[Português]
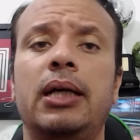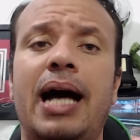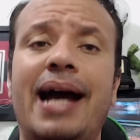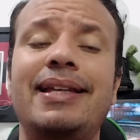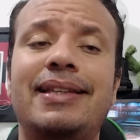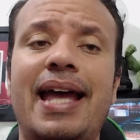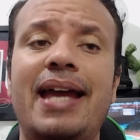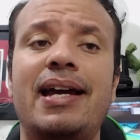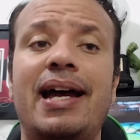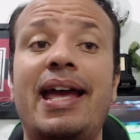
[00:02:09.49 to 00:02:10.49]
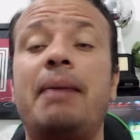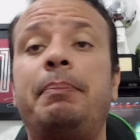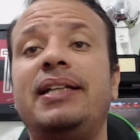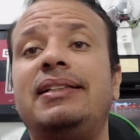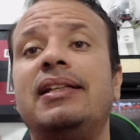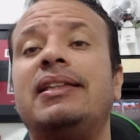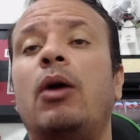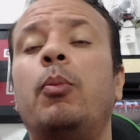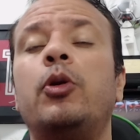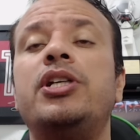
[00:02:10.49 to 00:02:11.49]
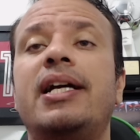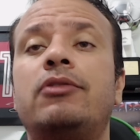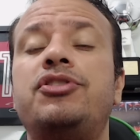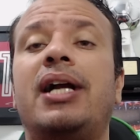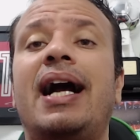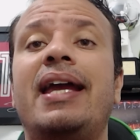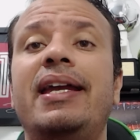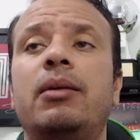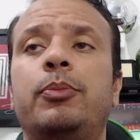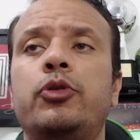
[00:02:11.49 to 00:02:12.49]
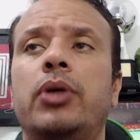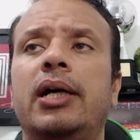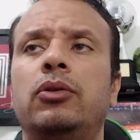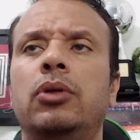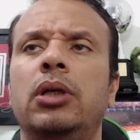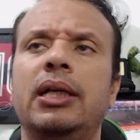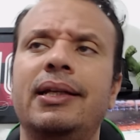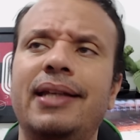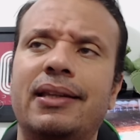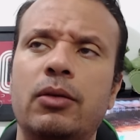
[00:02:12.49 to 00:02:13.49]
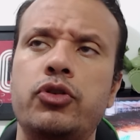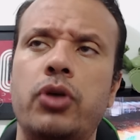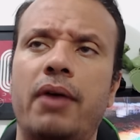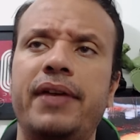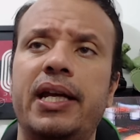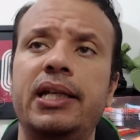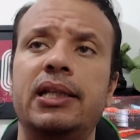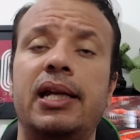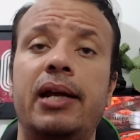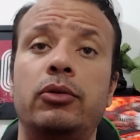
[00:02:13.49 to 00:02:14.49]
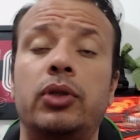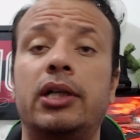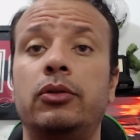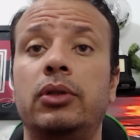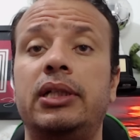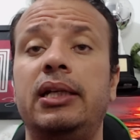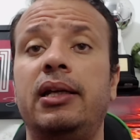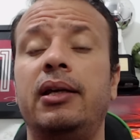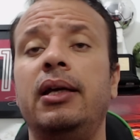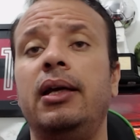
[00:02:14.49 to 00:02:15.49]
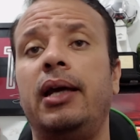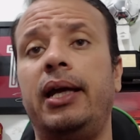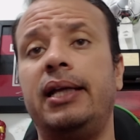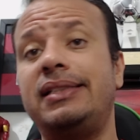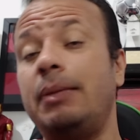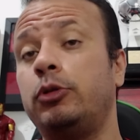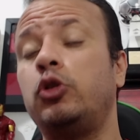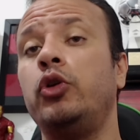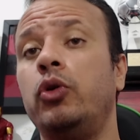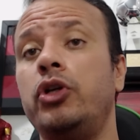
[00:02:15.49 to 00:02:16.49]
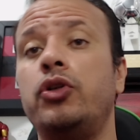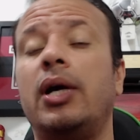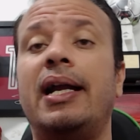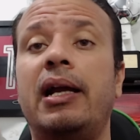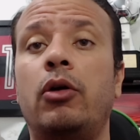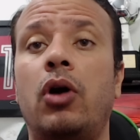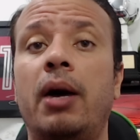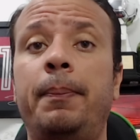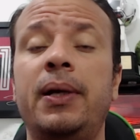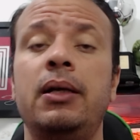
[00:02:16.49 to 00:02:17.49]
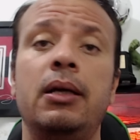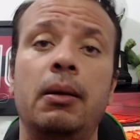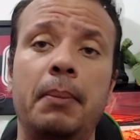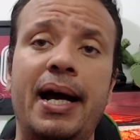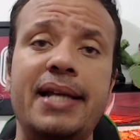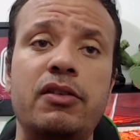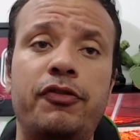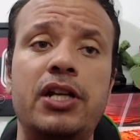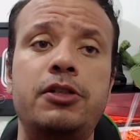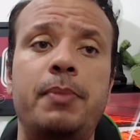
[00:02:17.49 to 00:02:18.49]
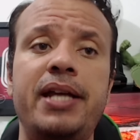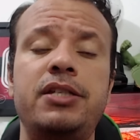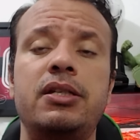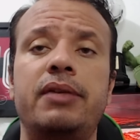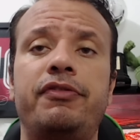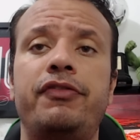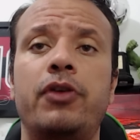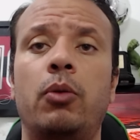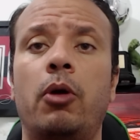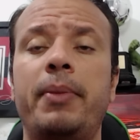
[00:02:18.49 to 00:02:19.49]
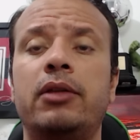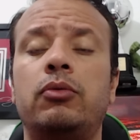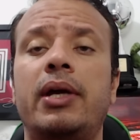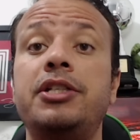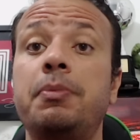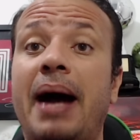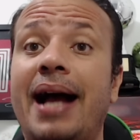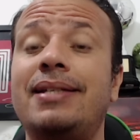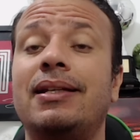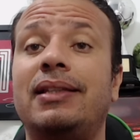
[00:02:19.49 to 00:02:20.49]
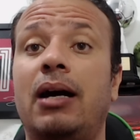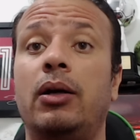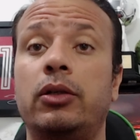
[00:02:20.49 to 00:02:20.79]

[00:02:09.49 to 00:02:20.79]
A ideia é apresentar um projeto de carreira para o jogador que é tão jovem ainda, né? O jogador que é, sempre sonhou em jogar na Europa, mas infelizmente viveu um momento aí de baixa, tá?